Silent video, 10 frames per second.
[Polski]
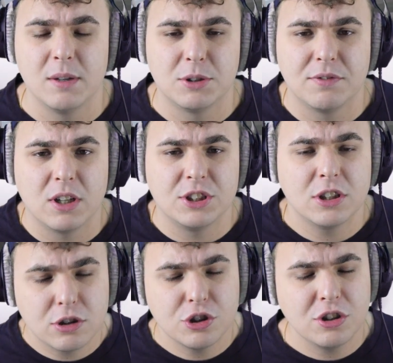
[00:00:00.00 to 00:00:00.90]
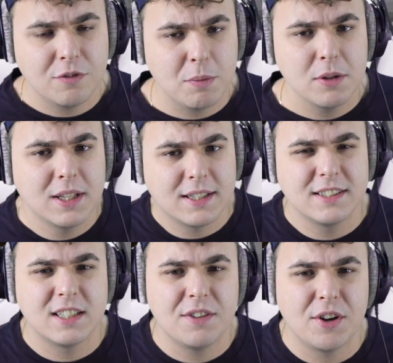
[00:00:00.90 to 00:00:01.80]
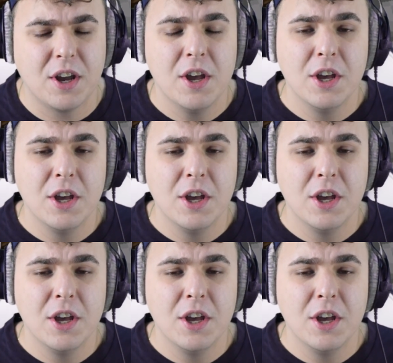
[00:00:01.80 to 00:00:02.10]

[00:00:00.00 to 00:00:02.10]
wam, że właśnie ktoś się wbił na ten serwer